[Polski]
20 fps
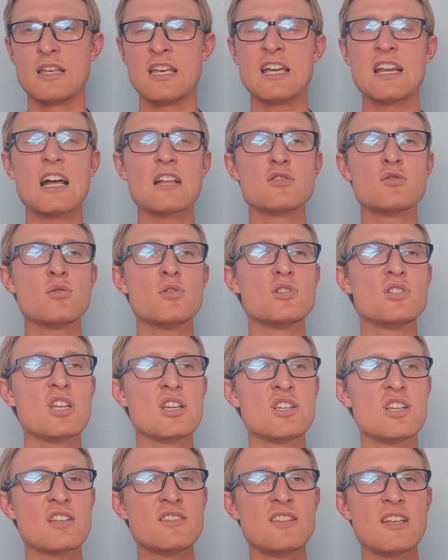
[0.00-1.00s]
i
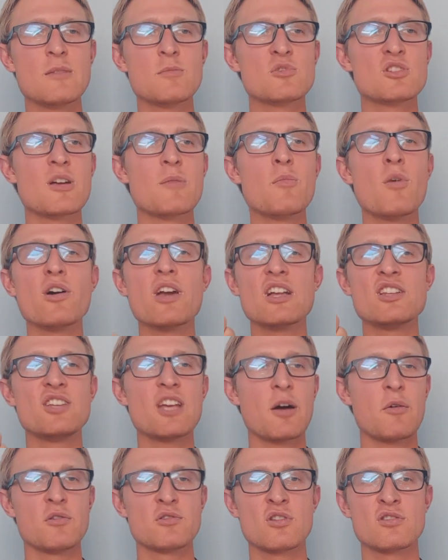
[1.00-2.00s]
radujcie się tym, że moje
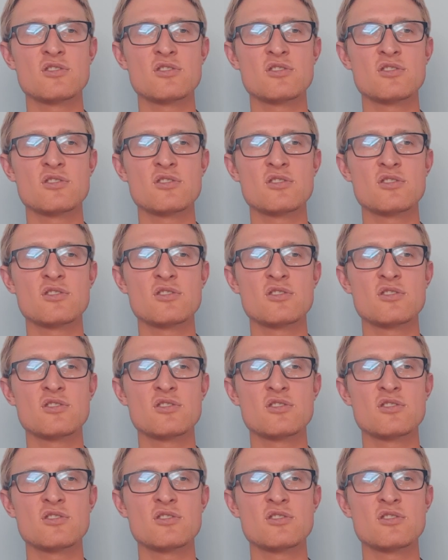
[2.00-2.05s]
ciało